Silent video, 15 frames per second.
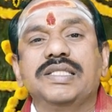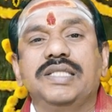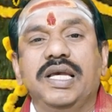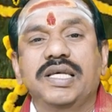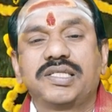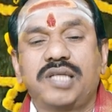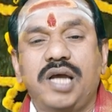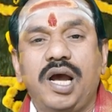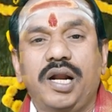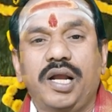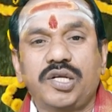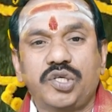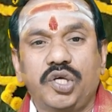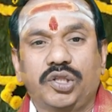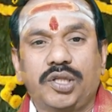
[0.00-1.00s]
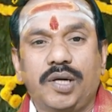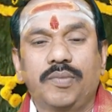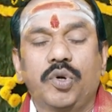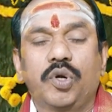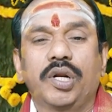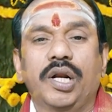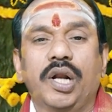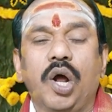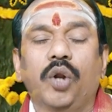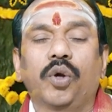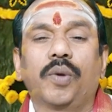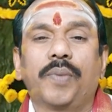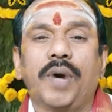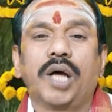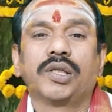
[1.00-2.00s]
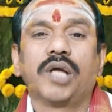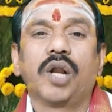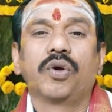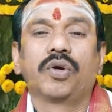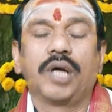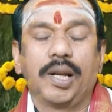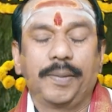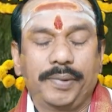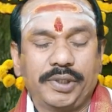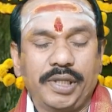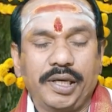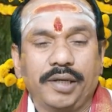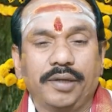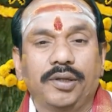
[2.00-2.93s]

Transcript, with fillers: జ్యేష్ఠ నక్షత్రంలోని నాలుగు పాదాలు కలిపితే